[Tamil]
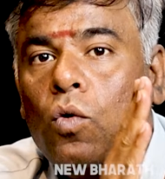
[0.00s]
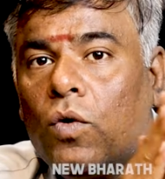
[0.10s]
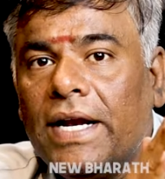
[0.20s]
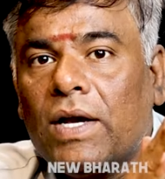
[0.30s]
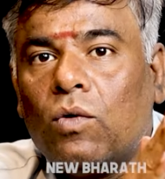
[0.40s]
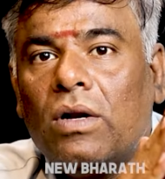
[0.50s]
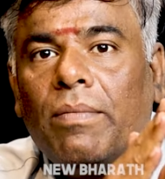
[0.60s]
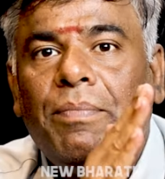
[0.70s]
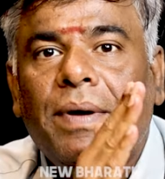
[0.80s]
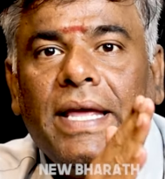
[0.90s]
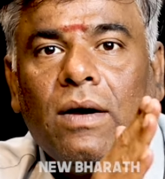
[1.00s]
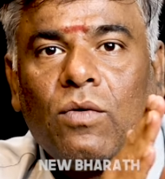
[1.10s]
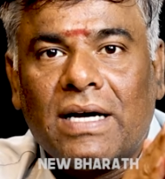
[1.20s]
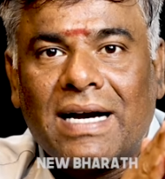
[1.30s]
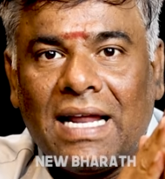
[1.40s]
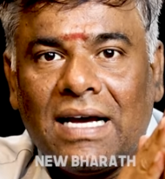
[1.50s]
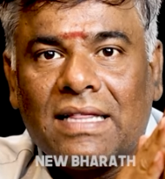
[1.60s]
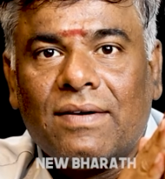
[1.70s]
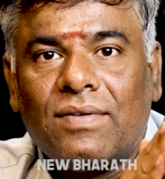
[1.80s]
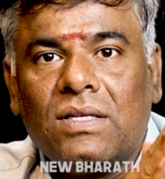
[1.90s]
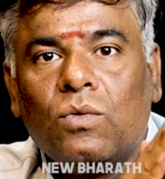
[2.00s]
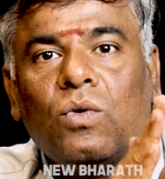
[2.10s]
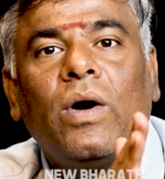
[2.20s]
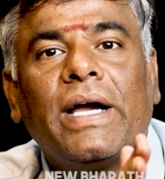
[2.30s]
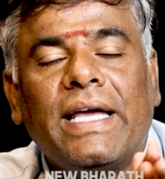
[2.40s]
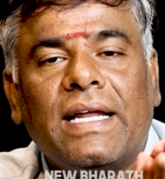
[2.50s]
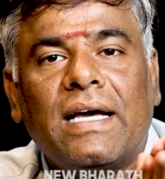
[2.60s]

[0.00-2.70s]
கூட்டணிக்குள்ள பெரிய ஒரு கலக்கத்தை வந்து உருவாக்கி